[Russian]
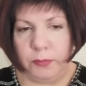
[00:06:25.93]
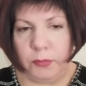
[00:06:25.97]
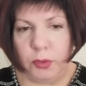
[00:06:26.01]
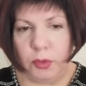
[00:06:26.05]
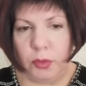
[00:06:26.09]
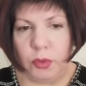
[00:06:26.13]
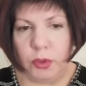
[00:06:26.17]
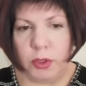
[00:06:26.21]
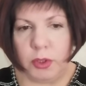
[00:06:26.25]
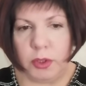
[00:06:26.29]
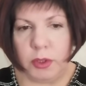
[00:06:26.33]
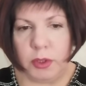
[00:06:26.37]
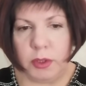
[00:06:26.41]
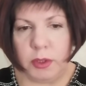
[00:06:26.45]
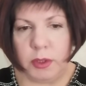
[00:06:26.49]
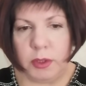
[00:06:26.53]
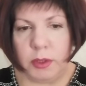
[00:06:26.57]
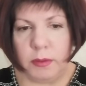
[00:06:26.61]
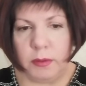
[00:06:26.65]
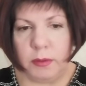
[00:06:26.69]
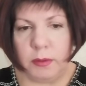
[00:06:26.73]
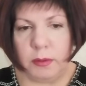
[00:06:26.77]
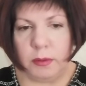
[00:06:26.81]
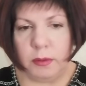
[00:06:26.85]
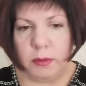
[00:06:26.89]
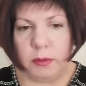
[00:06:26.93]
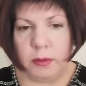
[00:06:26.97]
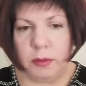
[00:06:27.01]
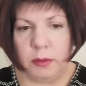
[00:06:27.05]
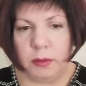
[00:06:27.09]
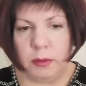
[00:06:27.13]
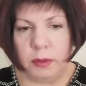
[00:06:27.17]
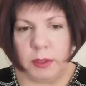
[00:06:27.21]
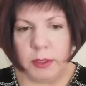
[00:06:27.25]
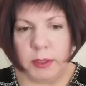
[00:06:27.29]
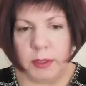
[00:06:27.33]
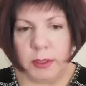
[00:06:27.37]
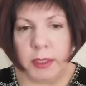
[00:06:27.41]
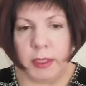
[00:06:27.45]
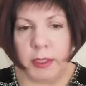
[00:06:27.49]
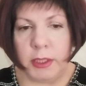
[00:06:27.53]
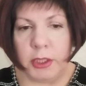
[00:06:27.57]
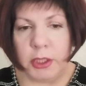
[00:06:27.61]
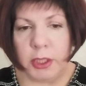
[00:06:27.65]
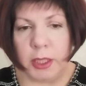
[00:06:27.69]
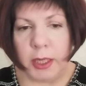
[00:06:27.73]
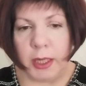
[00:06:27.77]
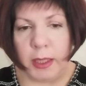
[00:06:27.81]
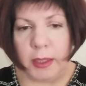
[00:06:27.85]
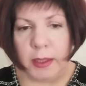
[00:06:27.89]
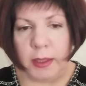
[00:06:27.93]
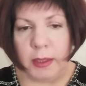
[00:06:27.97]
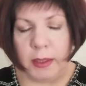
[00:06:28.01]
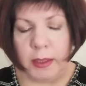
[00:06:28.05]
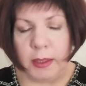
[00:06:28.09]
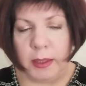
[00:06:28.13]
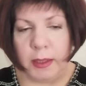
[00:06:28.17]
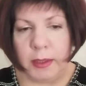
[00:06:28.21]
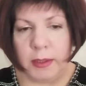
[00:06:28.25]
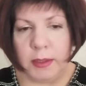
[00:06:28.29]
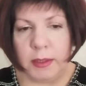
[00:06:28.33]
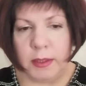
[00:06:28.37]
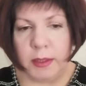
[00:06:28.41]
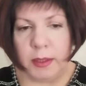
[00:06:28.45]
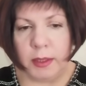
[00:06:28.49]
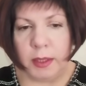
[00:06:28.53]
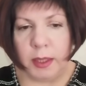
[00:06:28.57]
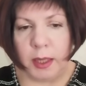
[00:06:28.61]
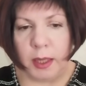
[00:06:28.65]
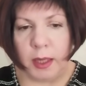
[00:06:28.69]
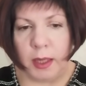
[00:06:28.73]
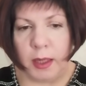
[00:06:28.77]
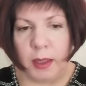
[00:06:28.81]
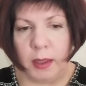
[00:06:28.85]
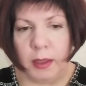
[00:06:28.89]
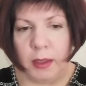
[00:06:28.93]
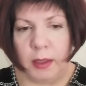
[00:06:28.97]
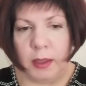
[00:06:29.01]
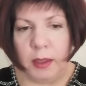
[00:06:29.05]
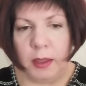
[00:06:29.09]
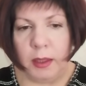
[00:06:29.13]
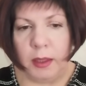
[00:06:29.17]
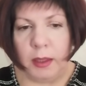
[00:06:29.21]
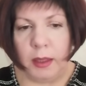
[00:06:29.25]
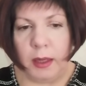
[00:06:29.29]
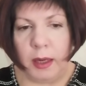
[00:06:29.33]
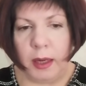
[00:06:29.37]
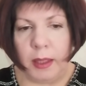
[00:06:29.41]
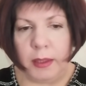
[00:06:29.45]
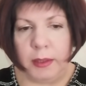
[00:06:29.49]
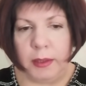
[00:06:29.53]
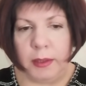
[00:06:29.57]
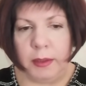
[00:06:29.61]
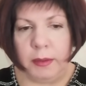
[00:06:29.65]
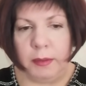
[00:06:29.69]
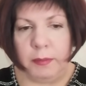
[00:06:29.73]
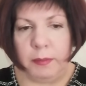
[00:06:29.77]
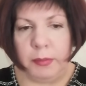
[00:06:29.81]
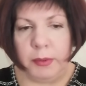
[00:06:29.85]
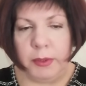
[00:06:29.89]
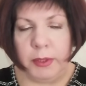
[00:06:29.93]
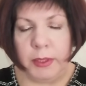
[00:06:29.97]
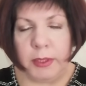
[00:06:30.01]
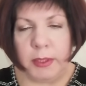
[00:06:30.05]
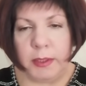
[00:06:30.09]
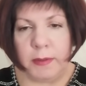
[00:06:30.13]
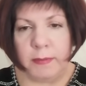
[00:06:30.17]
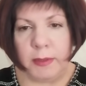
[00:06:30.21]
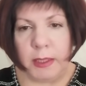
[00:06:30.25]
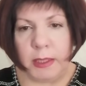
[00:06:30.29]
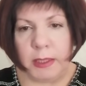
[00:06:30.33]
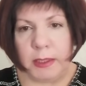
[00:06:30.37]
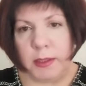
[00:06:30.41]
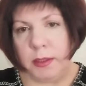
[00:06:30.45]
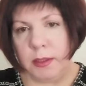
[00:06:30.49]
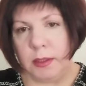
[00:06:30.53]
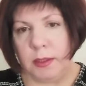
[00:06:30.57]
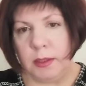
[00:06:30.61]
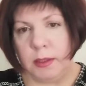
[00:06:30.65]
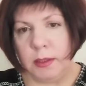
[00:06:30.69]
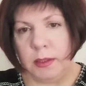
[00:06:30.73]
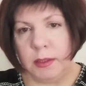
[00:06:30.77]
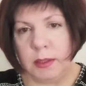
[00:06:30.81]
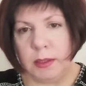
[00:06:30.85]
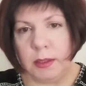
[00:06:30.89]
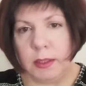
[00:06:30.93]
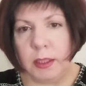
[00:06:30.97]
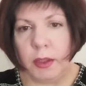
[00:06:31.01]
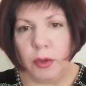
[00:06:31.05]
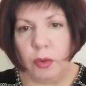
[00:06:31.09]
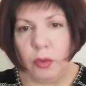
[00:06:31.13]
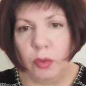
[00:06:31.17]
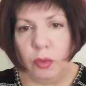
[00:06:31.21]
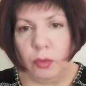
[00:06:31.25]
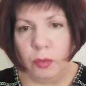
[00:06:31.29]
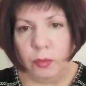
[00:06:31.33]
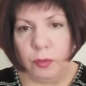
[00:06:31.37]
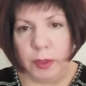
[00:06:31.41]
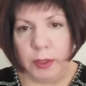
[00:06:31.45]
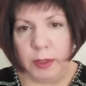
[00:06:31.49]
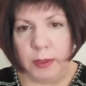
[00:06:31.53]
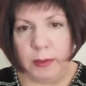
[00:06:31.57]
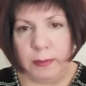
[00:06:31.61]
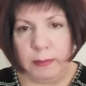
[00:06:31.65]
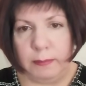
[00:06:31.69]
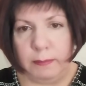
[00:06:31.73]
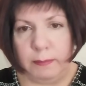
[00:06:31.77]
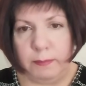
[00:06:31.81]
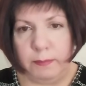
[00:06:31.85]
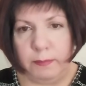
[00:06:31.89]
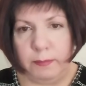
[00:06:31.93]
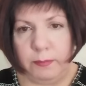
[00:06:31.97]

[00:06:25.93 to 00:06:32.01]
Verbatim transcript: то есть э, изначально ордена, они были связаны с торговлей,